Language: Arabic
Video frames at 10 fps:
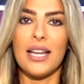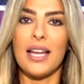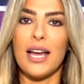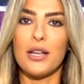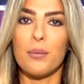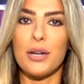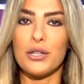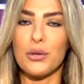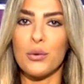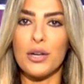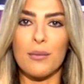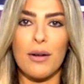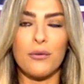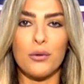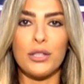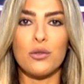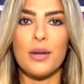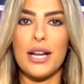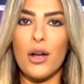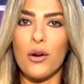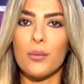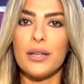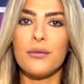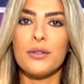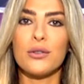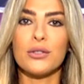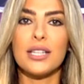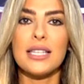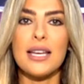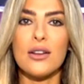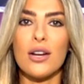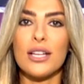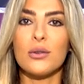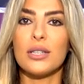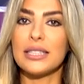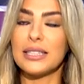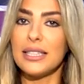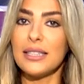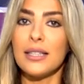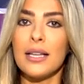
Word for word: هالبريشر كوكر مكفولين وبريحوا البال فيكم تحصلوا عليهم الاثنين